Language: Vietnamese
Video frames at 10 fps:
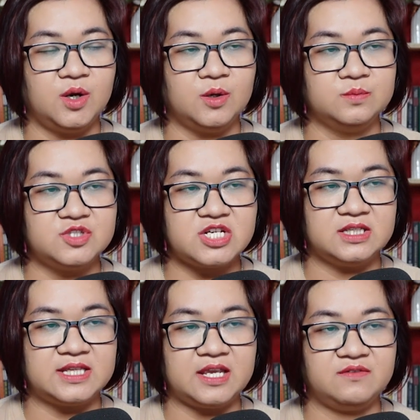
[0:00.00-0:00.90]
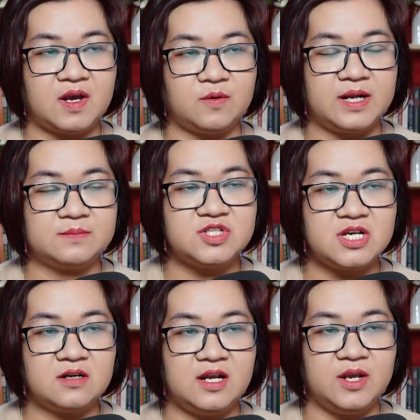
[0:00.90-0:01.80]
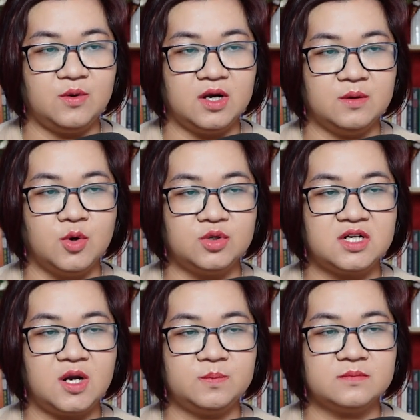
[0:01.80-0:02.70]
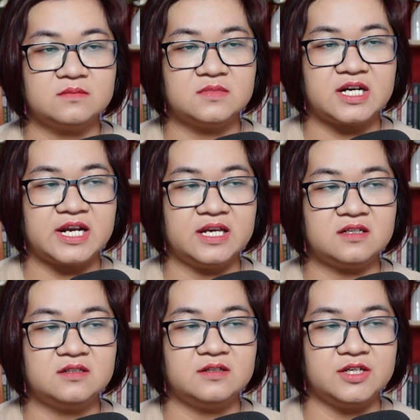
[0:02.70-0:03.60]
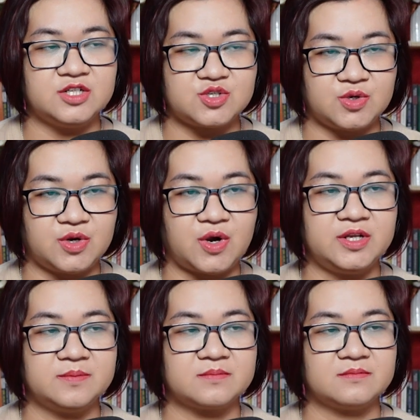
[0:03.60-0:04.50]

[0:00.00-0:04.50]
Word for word: Hùng chỉ tay vào 5 chiếc lều ở 4 góc, khẽ cười rồi nói.